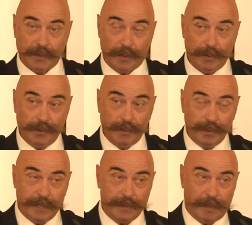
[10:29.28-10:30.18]
code de
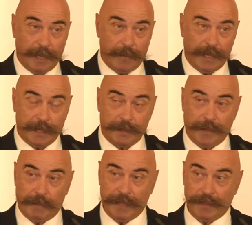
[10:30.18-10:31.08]
beauté sur la plage,
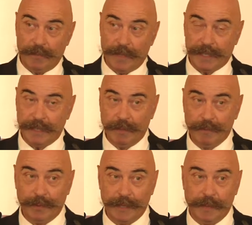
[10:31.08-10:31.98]
permettant le
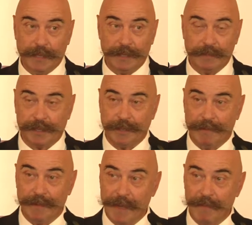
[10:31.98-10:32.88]
maximum de liberté, parce qu'il y
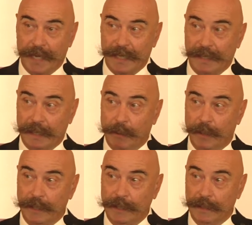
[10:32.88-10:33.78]
avait même la
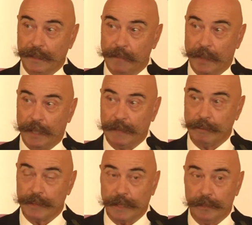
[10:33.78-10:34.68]
catégorie très
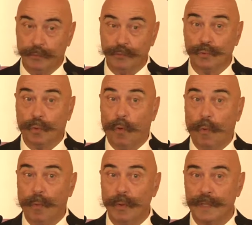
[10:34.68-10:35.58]
paradoxale du
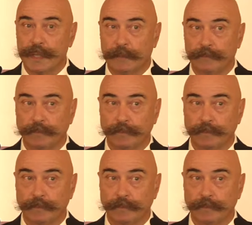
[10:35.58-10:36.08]
trop beau sein,